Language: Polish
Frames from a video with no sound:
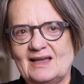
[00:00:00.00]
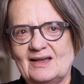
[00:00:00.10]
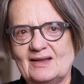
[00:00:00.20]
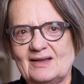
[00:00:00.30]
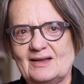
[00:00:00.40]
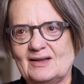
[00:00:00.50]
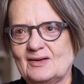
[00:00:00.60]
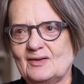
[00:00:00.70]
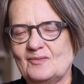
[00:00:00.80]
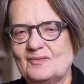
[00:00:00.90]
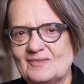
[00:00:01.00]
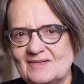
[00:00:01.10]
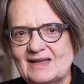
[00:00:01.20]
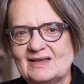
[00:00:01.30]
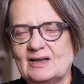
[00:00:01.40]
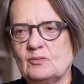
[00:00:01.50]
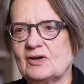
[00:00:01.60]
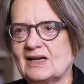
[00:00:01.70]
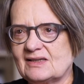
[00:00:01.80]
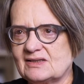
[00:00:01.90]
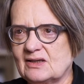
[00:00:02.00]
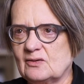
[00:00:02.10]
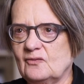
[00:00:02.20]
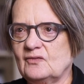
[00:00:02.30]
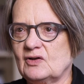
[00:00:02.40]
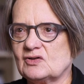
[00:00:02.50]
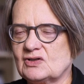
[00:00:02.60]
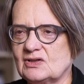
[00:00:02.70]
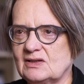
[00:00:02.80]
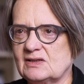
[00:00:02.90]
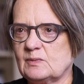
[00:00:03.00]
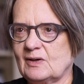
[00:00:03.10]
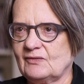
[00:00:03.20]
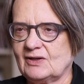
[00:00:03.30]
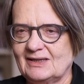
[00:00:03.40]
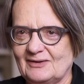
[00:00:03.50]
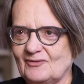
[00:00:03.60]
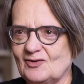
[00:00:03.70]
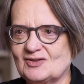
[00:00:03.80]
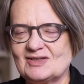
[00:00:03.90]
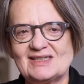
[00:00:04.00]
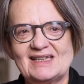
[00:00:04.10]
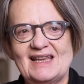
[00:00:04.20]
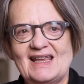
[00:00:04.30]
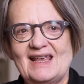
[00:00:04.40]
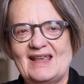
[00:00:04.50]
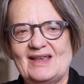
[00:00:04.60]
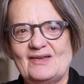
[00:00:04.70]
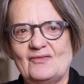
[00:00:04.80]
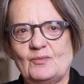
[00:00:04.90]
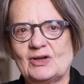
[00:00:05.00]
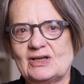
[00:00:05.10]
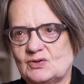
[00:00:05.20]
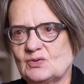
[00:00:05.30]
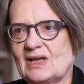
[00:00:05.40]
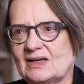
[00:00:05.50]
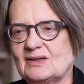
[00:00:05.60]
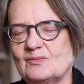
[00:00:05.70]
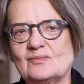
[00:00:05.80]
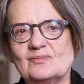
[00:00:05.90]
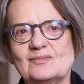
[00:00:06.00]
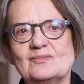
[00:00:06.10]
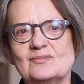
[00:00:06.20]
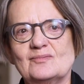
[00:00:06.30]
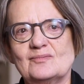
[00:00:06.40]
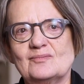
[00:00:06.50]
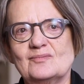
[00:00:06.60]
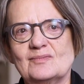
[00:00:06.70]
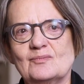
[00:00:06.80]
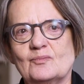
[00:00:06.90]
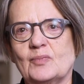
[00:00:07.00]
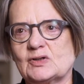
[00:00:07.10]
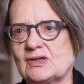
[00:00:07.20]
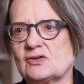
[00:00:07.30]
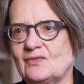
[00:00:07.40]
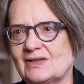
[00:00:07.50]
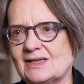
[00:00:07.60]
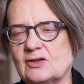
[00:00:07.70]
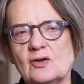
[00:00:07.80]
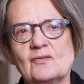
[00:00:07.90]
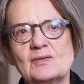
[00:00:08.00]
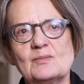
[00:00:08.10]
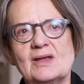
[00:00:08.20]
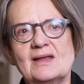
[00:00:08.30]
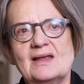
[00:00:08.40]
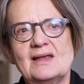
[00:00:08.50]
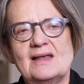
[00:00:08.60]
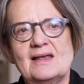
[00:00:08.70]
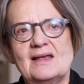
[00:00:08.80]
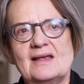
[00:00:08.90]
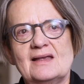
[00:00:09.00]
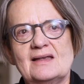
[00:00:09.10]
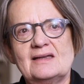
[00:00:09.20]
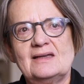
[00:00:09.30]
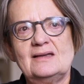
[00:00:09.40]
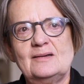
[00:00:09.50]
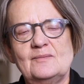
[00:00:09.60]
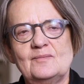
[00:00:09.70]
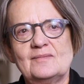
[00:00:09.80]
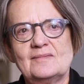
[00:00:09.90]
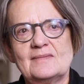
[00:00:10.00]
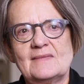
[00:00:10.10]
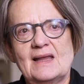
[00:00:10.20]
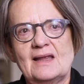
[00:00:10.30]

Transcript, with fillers: y, demokrację, równość i sprawiedliwość y, w pojęciu takim mm, postoświeceniowym i mm,